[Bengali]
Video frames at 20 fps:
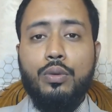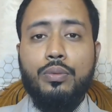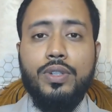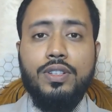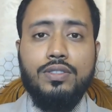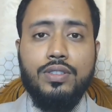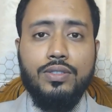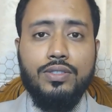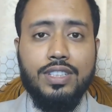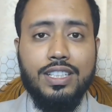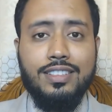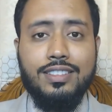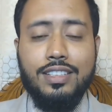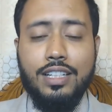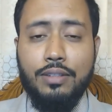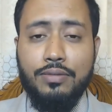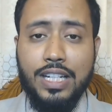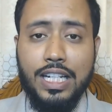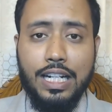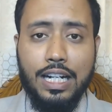ওবিসোজিন্স
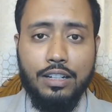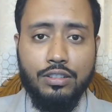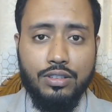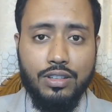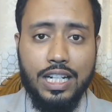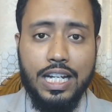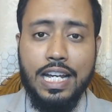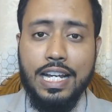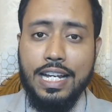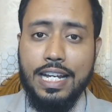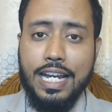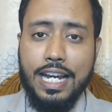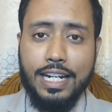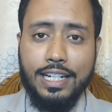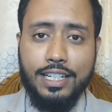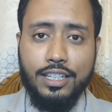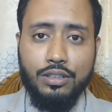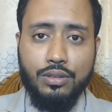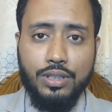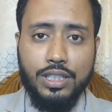কেমিক্যাল আসলে
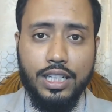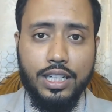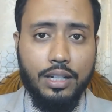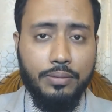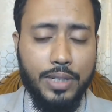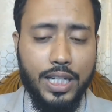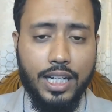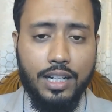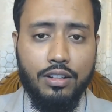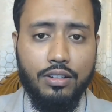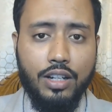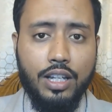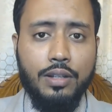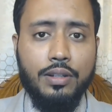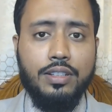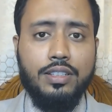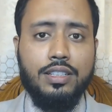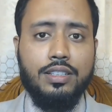একটি দুইটি কেমিক্যাল নয়